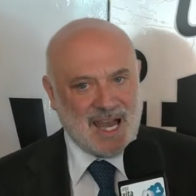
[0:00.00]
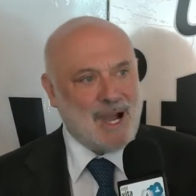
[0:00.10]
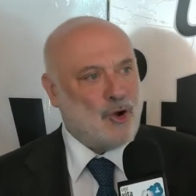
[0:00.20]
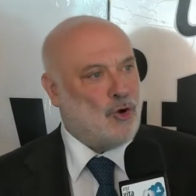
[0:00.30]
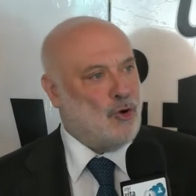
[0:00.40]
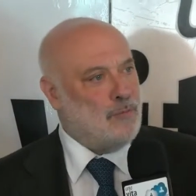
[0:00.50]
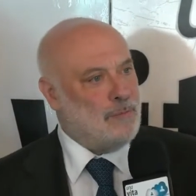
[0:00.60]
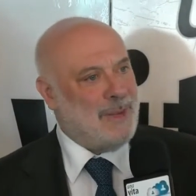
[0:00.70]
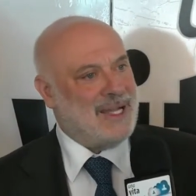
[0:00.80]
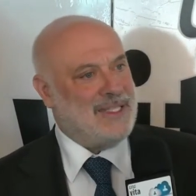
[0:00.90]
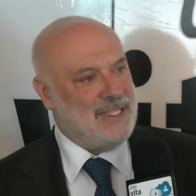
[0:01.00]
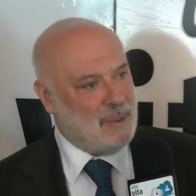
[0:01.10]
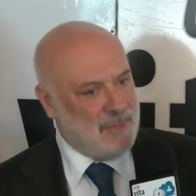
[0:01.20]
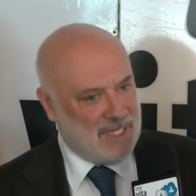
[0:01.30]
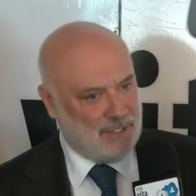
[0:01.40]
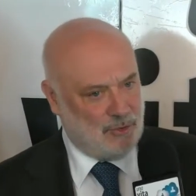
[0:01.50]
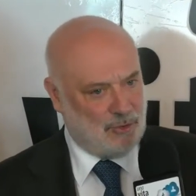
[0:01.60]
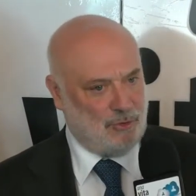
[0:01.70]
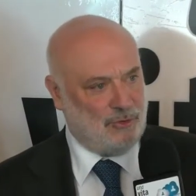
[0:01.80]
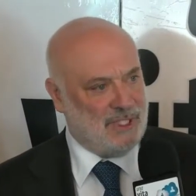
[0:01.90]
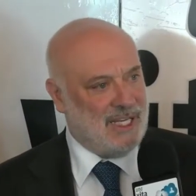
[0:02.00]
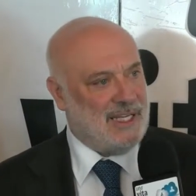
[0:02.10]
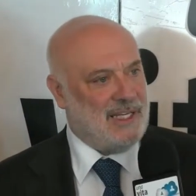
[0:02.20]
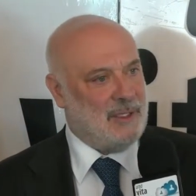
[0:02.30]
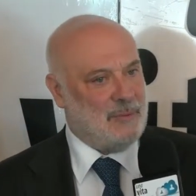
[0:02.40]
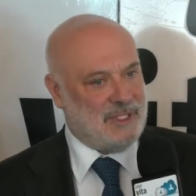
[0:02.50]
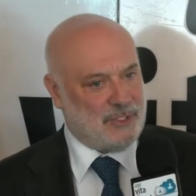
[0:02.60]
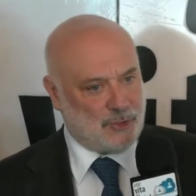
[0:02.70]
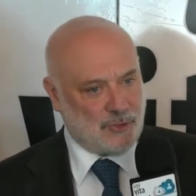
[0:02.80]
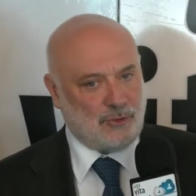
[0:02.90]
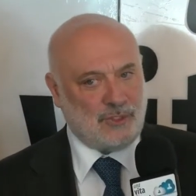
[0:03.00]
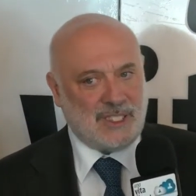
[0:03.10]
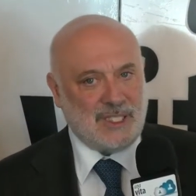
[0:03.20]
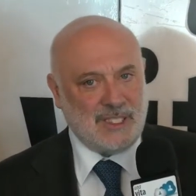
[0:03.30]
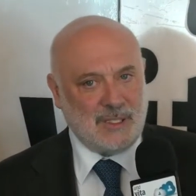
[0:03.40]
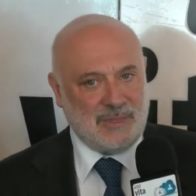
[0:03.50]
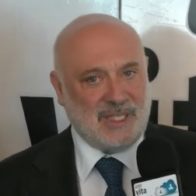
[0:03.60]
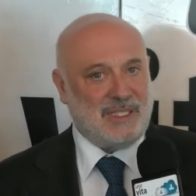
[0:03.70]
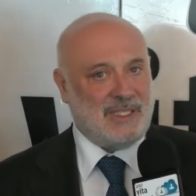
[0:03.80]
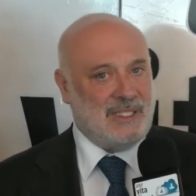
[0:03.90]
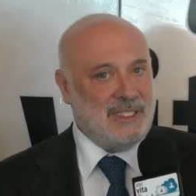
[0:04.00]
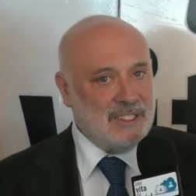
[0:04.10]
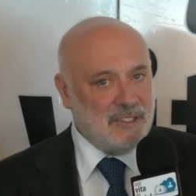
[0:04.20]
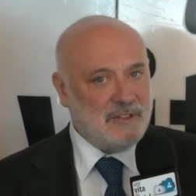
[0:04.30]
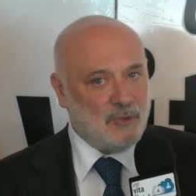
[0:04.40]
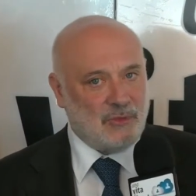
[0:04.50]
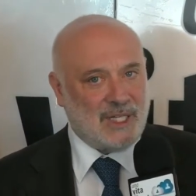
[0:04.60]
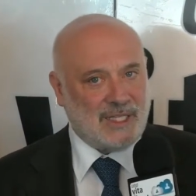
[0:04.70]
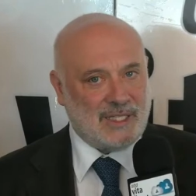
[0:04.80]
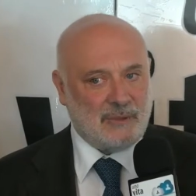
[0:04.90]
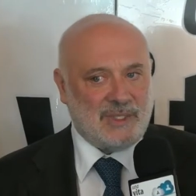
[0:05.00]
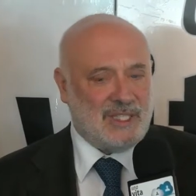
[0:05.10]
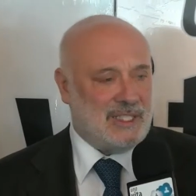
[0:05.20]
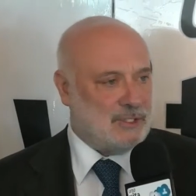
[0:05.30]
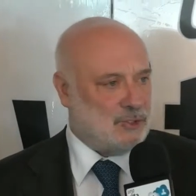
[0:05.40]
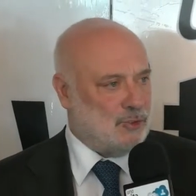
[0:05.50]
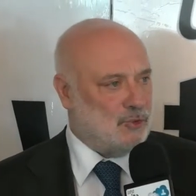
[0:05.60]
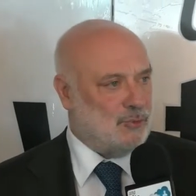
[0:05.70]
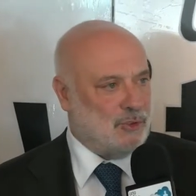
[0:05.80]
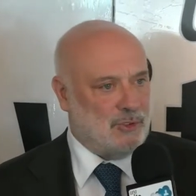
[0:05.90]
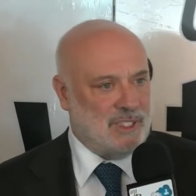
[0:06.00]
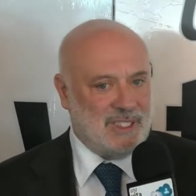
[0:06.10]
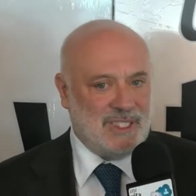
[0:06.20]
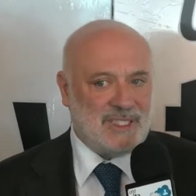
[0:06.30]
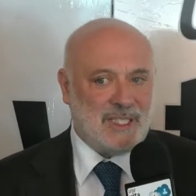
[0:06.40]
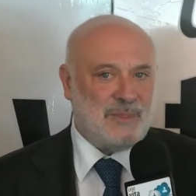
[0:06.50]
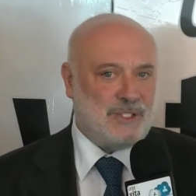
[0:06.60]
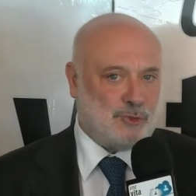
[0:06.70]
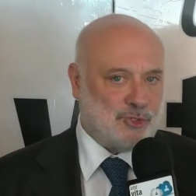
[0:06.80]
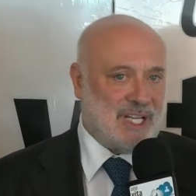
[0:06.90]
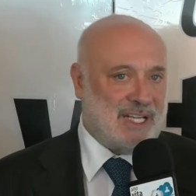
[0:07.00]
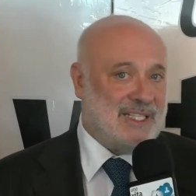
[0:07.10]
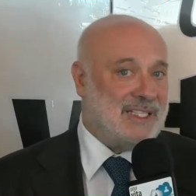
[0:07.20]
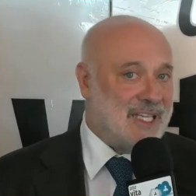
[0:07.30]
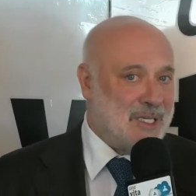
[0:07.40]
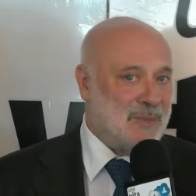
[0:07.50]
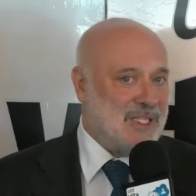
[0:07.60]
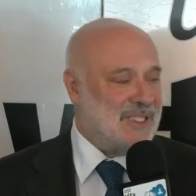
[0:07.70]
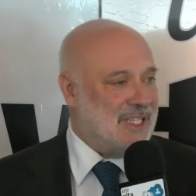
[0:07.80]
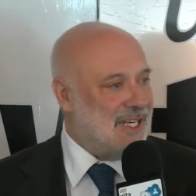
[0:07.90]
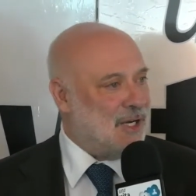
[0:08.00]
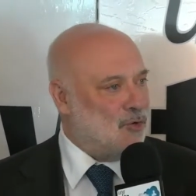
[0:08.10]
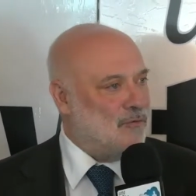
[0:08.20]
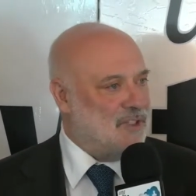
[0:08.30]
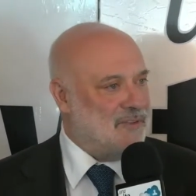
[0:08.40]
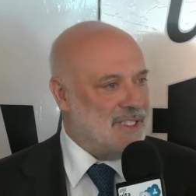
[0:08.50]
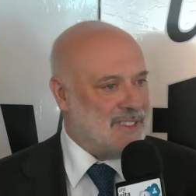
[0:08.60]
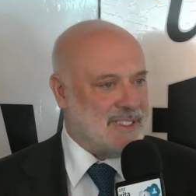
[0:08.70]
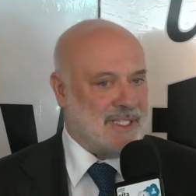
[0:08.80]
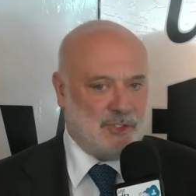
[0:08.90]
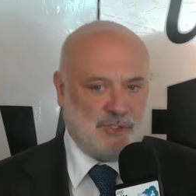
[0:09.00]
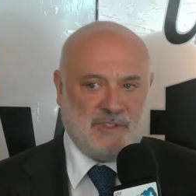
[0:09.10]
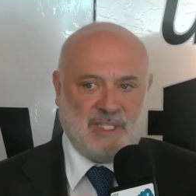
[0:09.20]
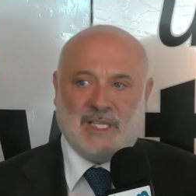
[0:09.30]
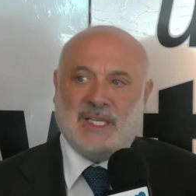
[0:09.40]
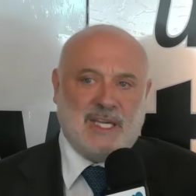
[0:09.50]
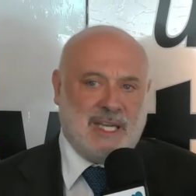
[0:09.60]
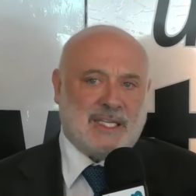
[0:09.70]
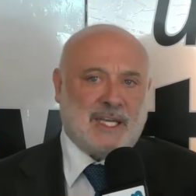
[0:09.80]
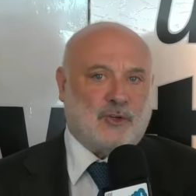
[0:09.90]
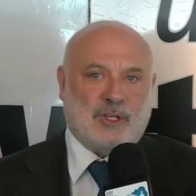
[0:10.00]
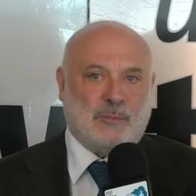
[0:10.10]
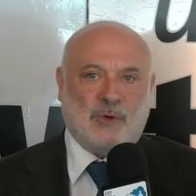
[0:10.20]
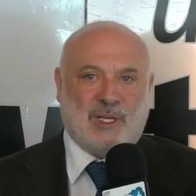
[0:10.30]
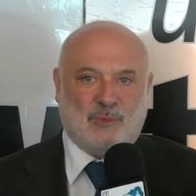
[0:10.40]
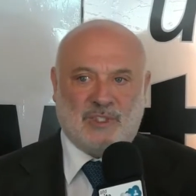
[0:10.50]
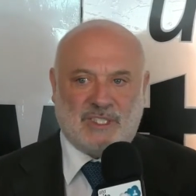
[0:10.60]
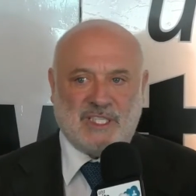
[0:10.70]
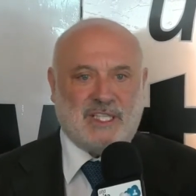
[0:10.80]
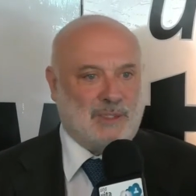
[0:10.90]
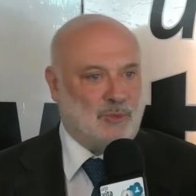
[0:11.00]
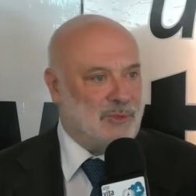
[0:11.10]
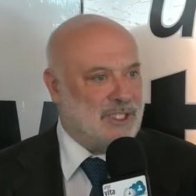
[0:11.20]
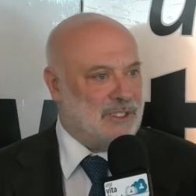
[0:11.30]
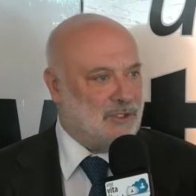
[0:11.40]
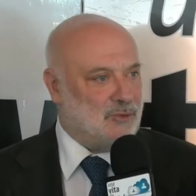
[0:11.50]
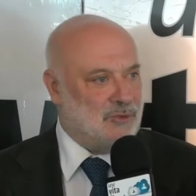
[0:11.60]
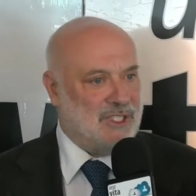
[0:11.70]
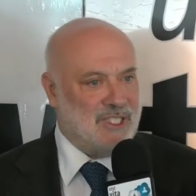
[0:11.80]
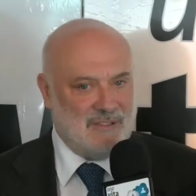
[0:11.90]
accoglienza accompagnamento delle persone per individuare quelli che sono poi i temi sociali, i temi della convivenza civile. È chiaro che poi la polizia nel momento in cui